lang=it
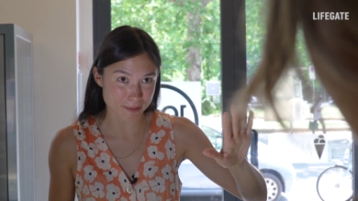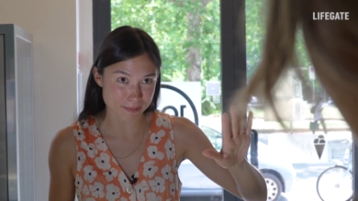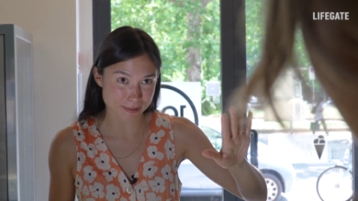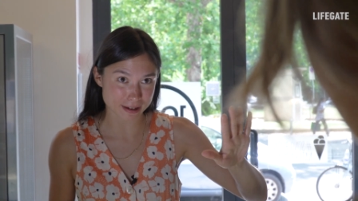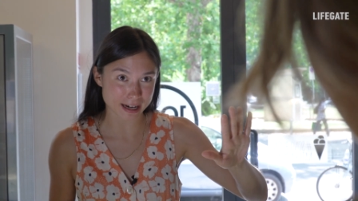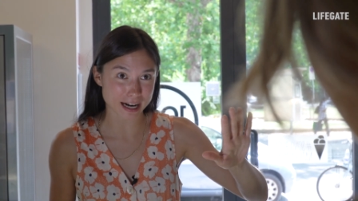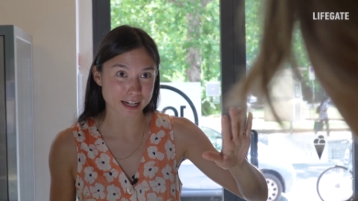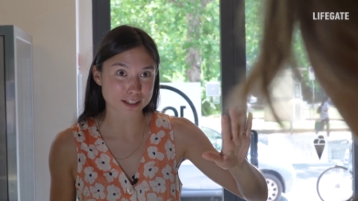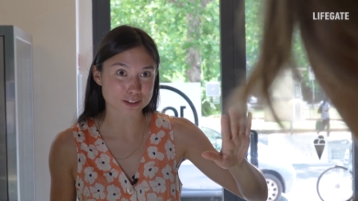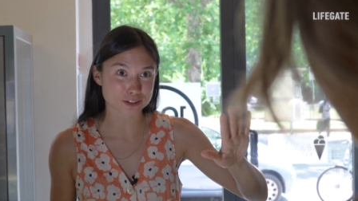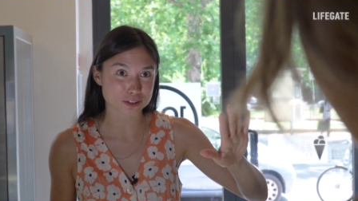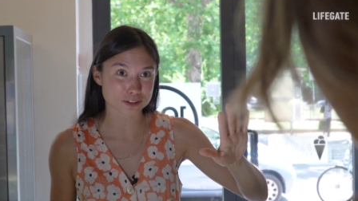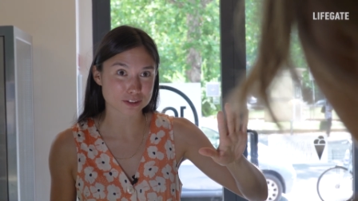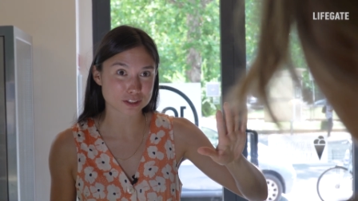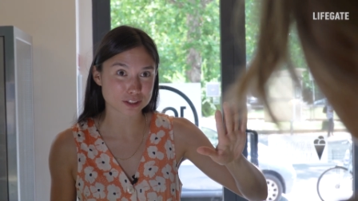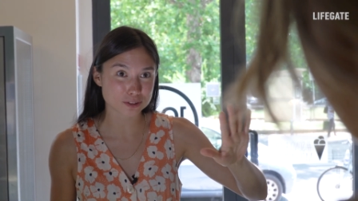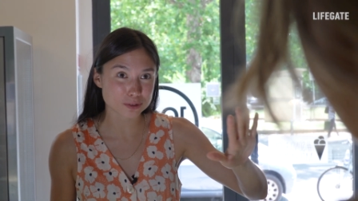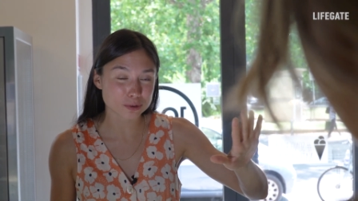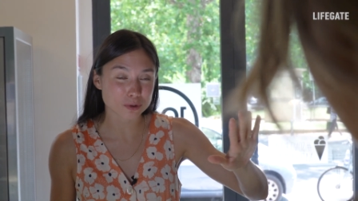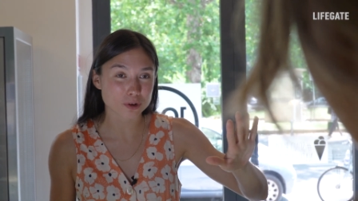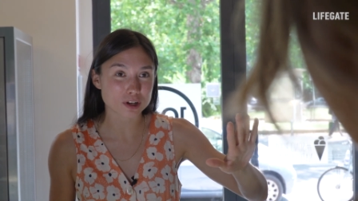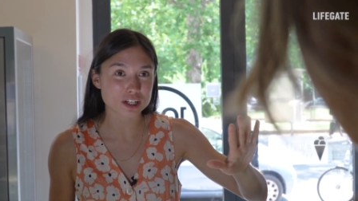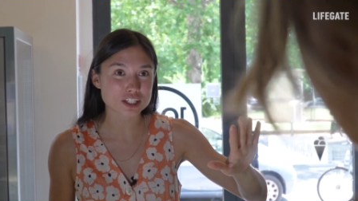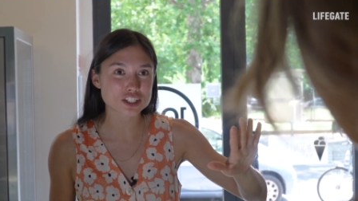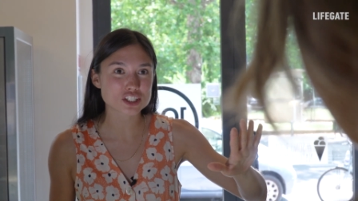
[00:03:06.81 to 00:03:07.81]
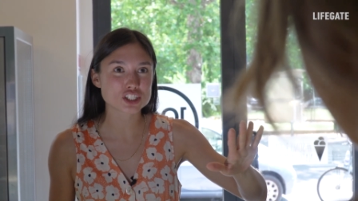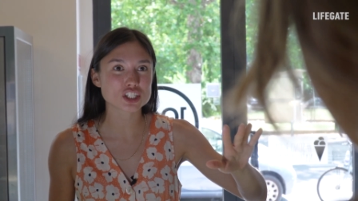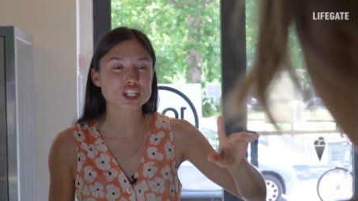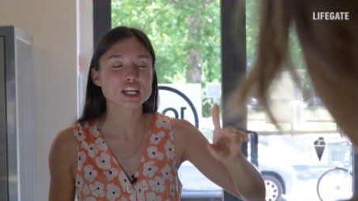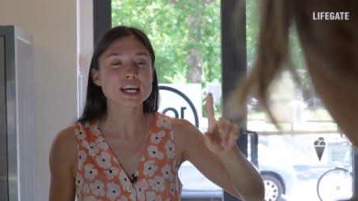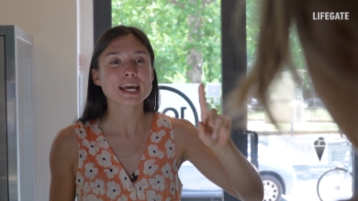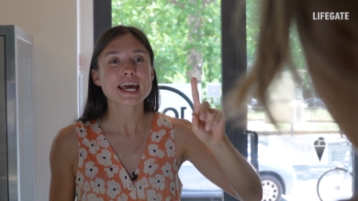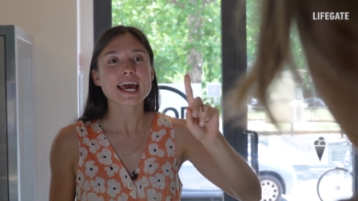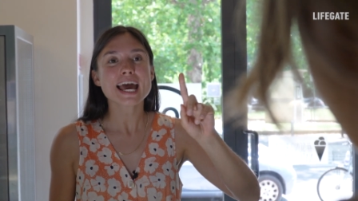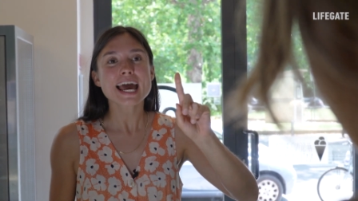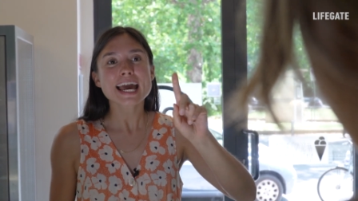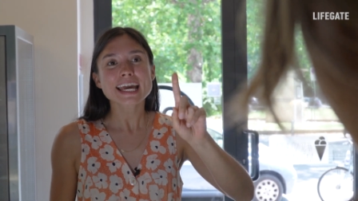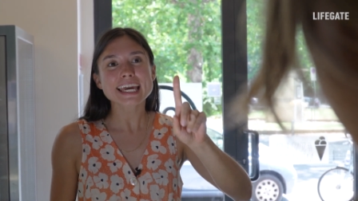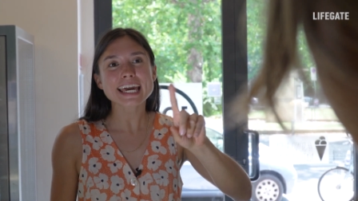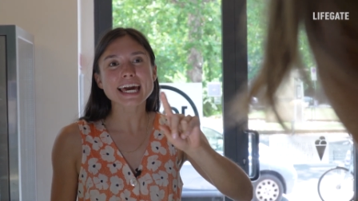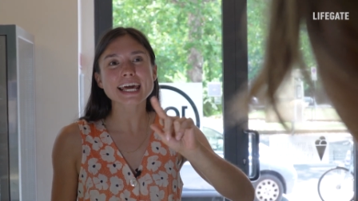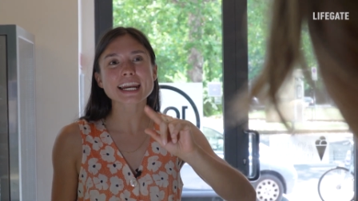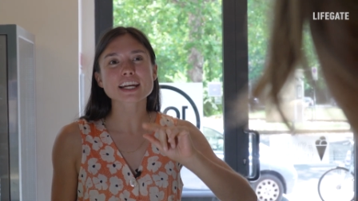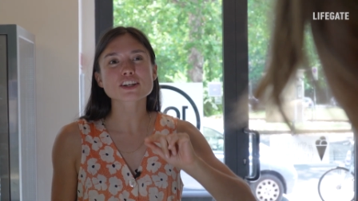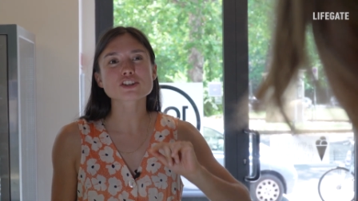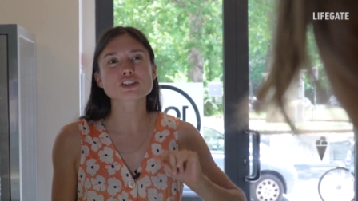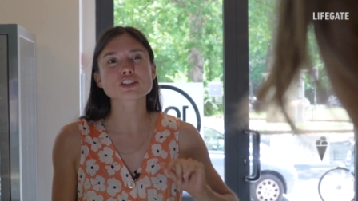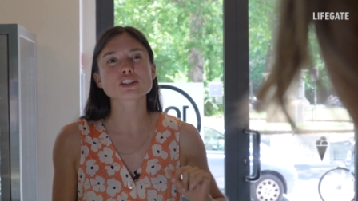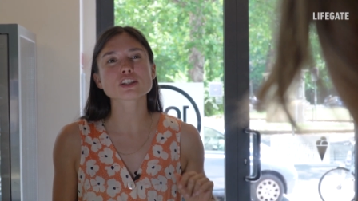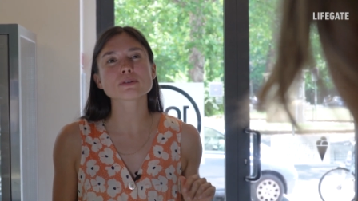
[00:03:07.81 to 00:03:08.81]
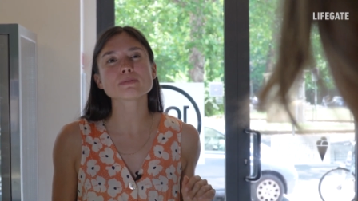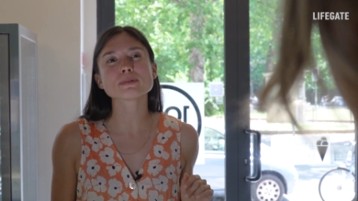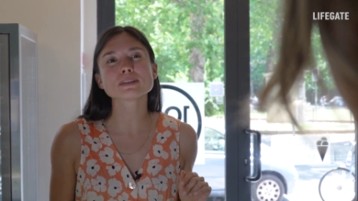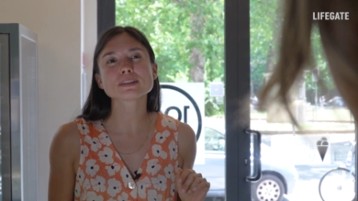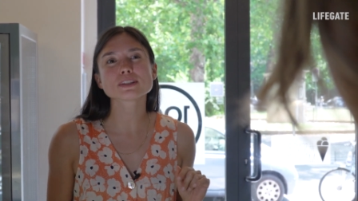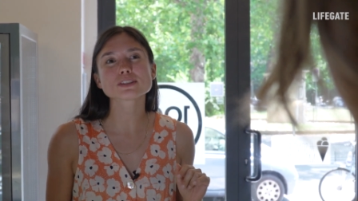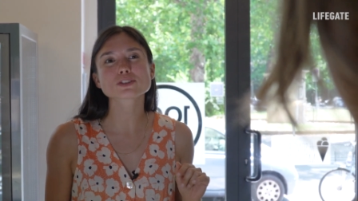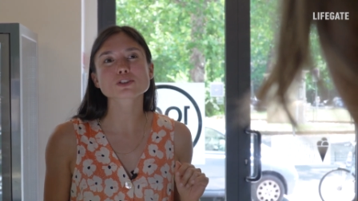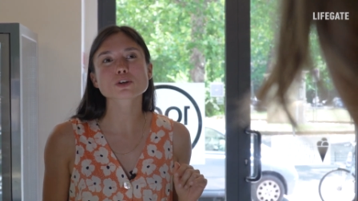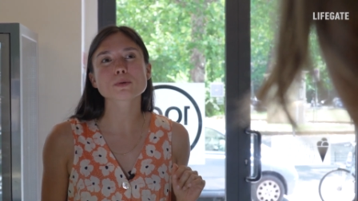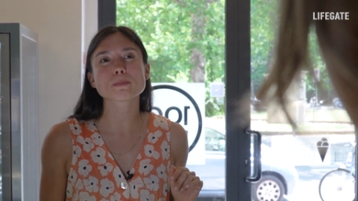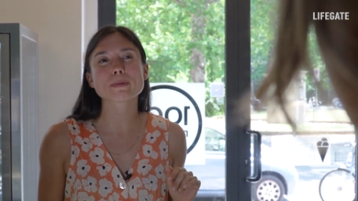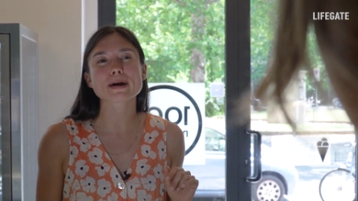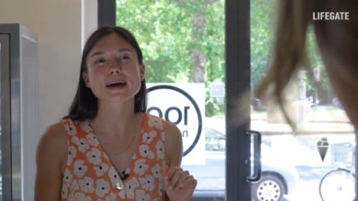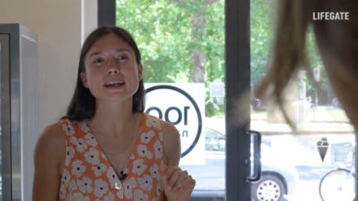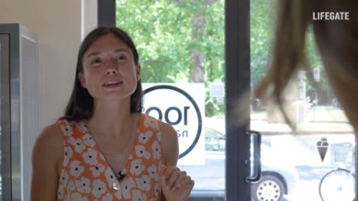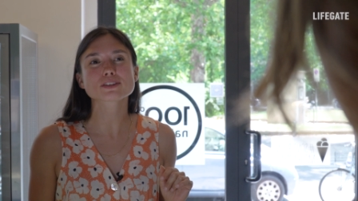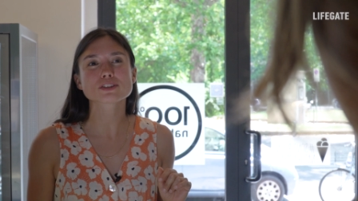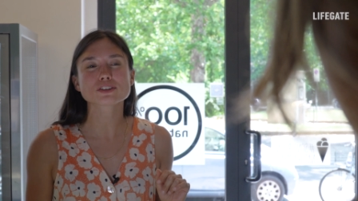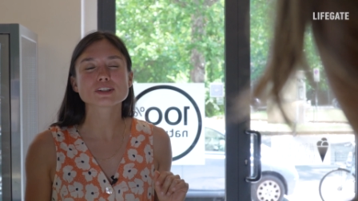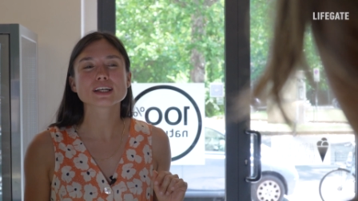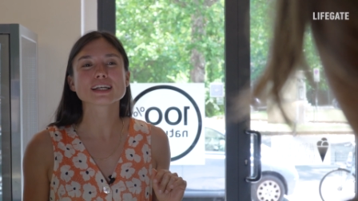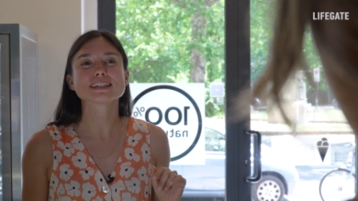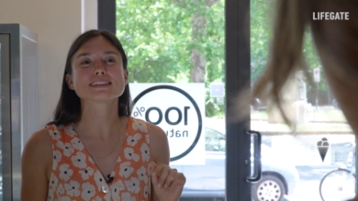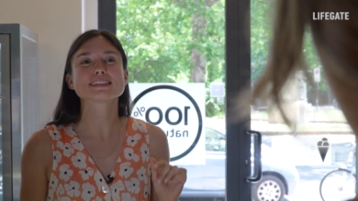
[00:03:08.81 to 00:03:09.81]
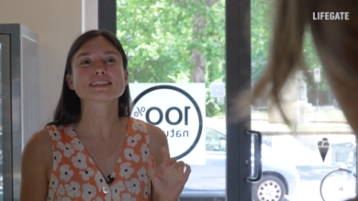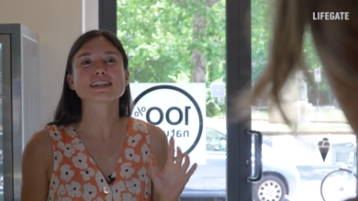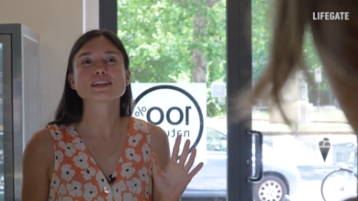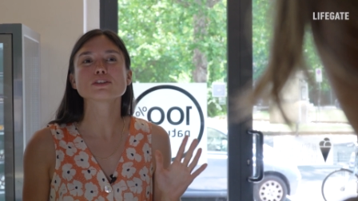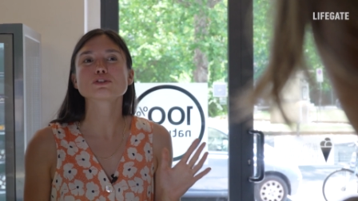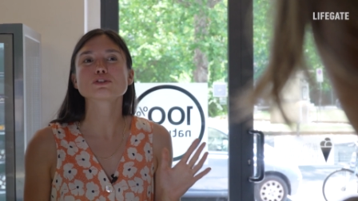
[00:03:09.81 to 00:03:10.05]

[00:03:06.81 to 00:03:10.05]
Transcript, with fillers: peraltro di dolci, che ha recentemente scoperto di essere